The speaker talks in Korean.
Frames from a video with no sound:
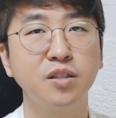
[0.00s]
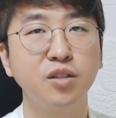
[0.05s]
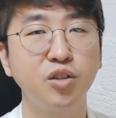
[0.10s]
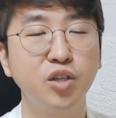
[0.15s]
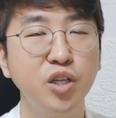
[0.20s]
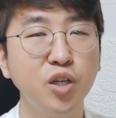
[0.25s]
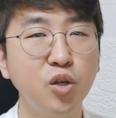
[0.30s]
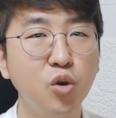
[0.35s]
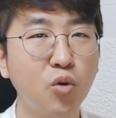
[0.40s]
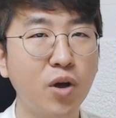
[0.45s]

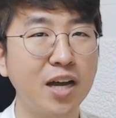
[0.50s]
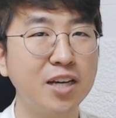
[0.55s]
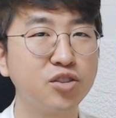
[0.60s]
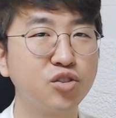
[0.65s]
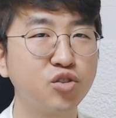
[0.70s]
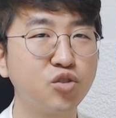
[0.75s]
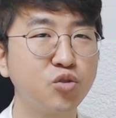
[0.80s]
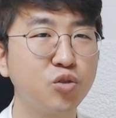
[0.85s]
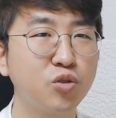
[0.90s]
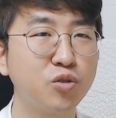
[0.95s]
뒤로
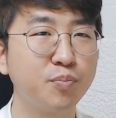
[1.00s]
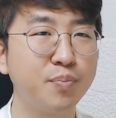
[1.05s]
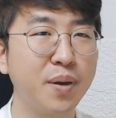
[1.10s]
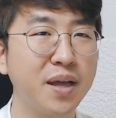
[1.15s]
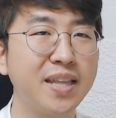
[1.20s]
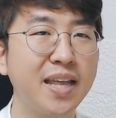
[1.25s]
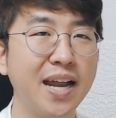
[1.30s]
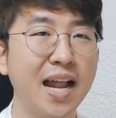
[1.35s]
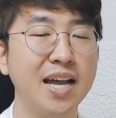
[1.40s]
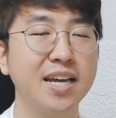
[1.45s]
갈수록
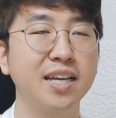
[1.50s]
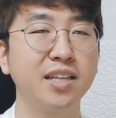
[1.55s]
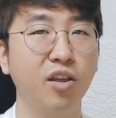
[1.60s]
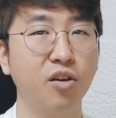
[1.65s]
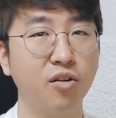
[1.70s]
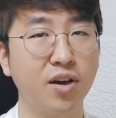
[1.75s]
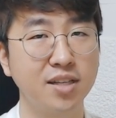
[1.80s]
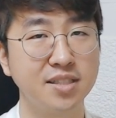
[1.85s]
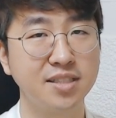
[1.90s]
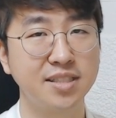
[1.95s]
베테랑이
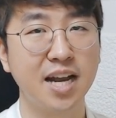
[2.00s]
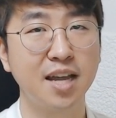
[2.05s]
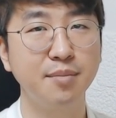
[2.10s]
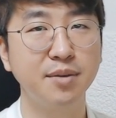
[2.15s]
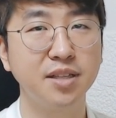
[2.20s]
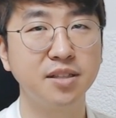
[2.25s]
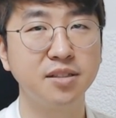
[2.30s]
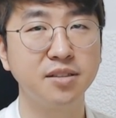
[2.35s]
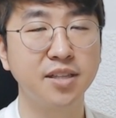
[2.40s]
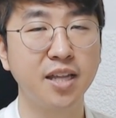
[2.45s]
되어가는
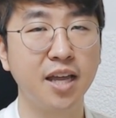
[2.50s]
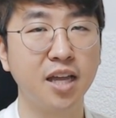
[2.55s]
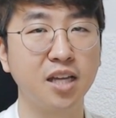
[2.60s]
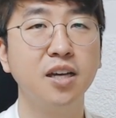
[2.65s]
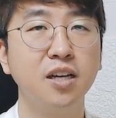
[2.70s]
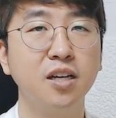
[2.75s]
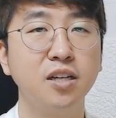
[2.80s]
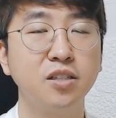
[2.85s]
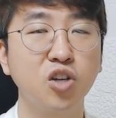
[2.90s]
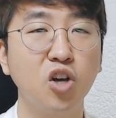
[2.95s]
사람이 있는데